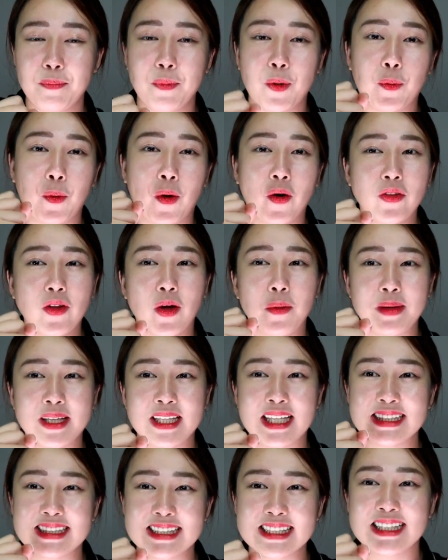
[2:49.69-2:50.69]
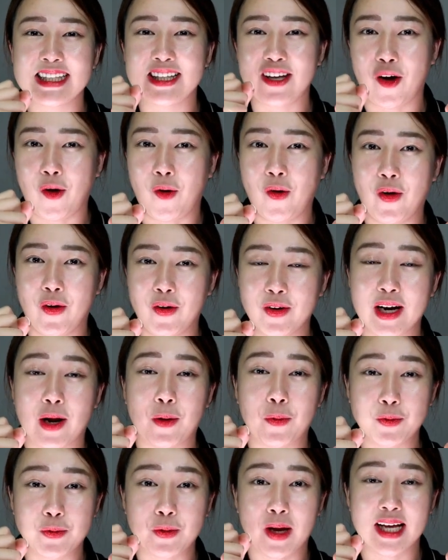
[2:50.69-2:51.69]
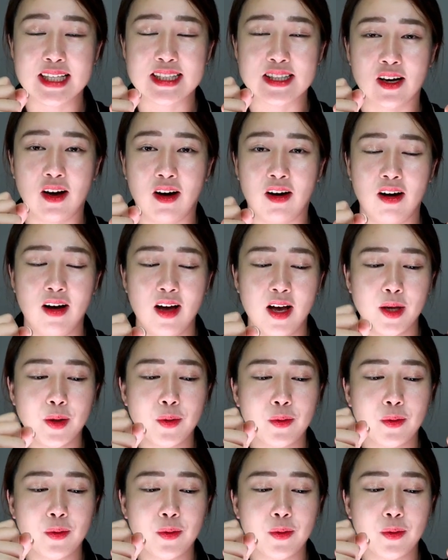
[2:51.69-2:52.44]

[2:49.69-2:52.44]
뭐 원어민이 쓰는 영어라고도 하죠.